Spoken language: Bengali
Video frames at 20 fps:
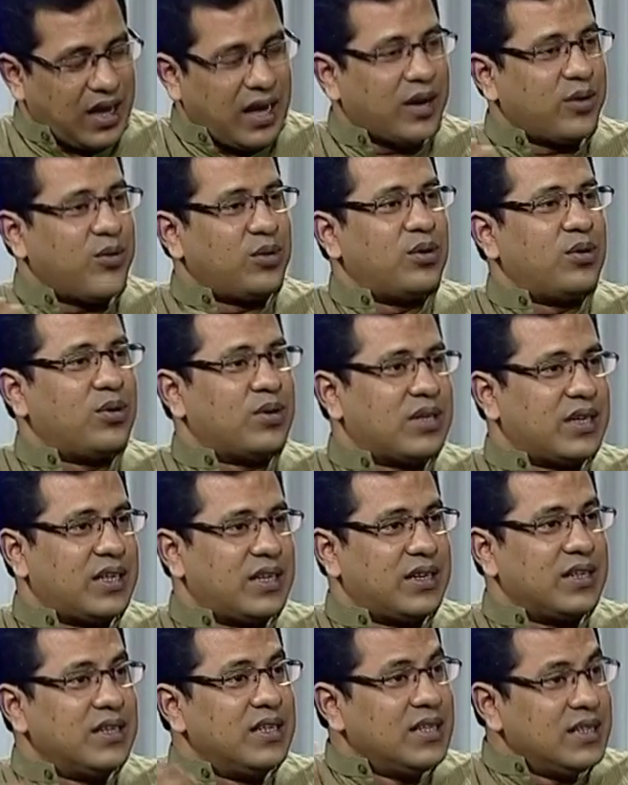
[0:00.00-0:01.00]

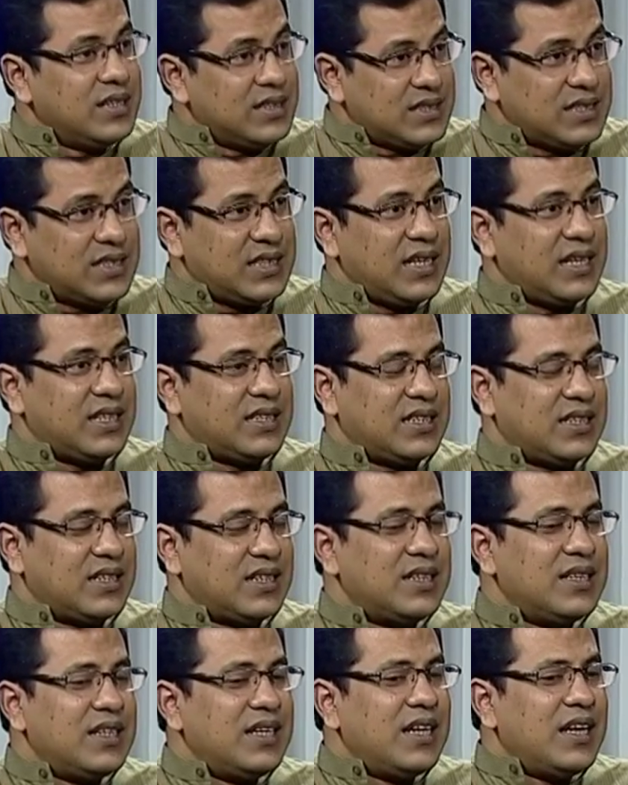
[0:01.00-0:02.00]
আরণ্যকের সিএটির
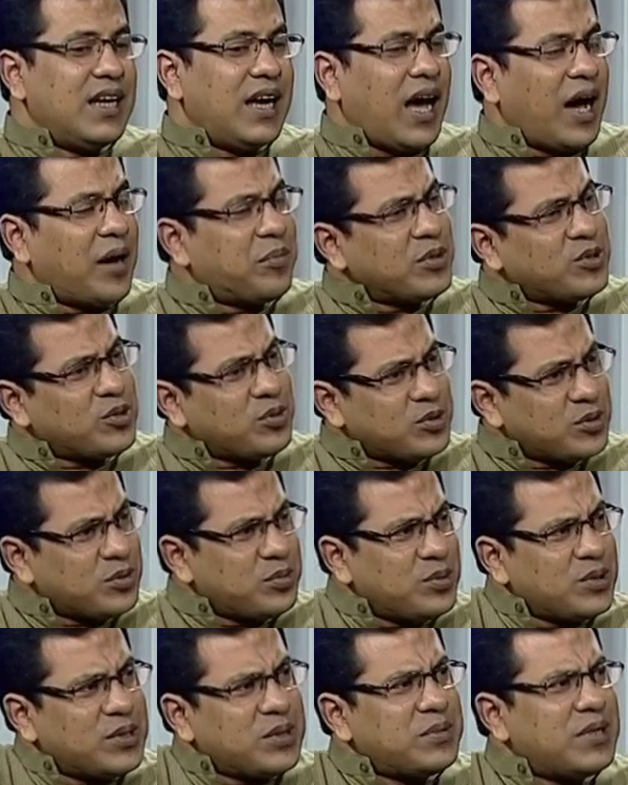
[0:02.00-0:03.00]
আমরা
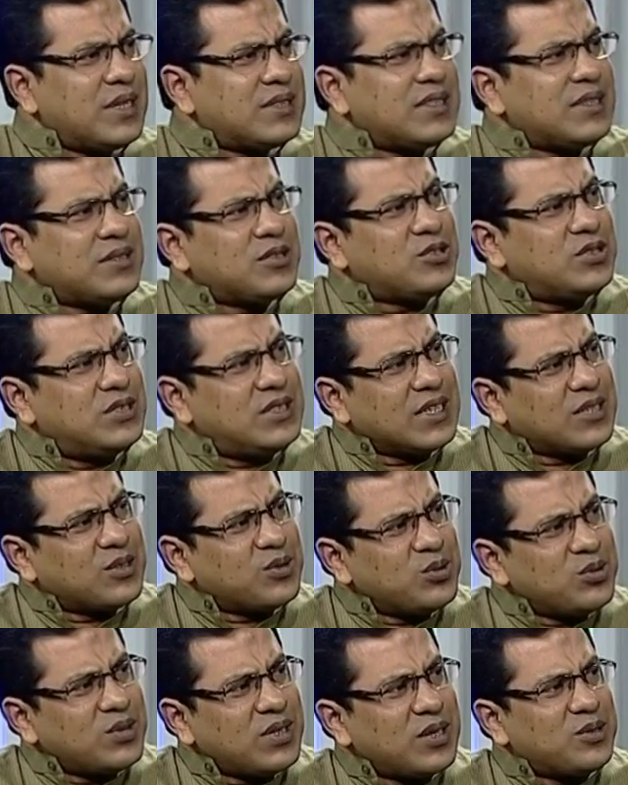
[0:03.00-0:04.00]
সবসময় বলতাম যে আচ্ছা যে
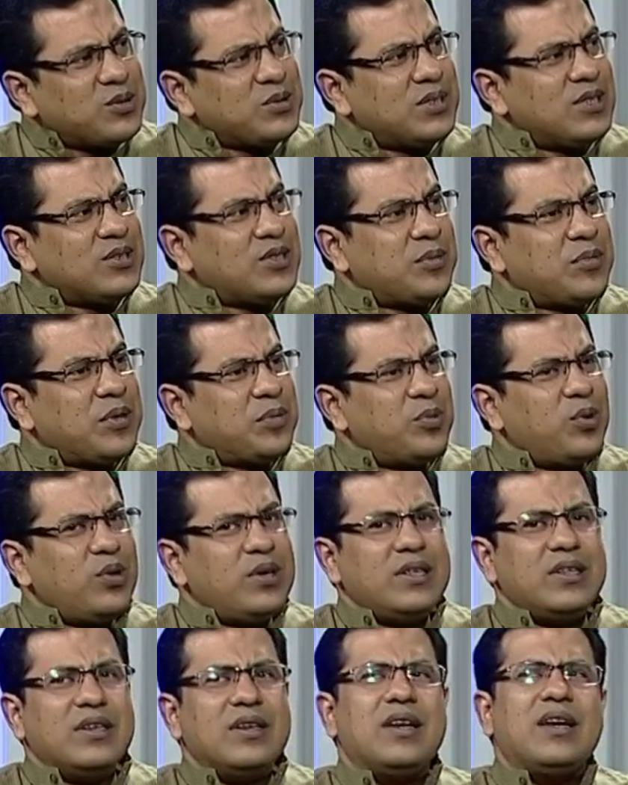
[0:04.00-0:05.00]
কোনো নাটক নিয়ে তো আমরা
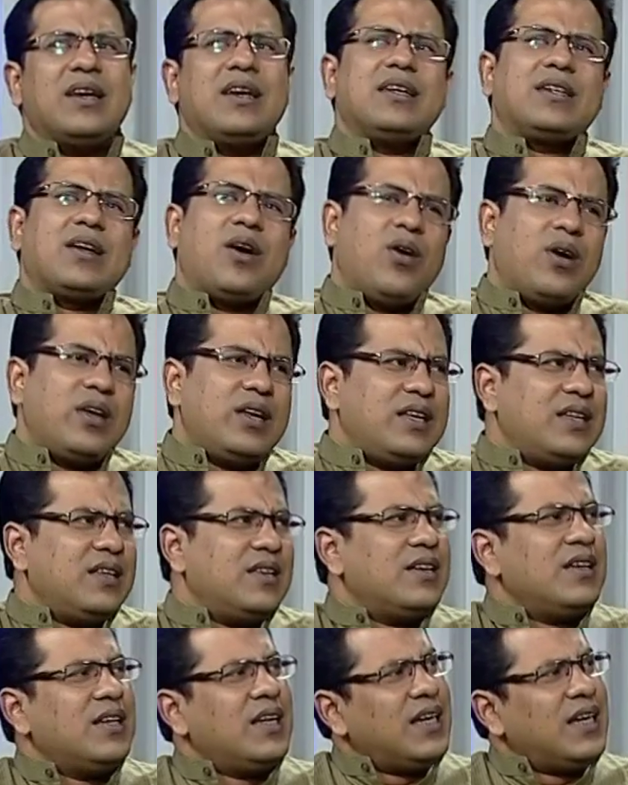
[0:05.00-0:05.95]
বলি হ্যাঁ এটা হয়নি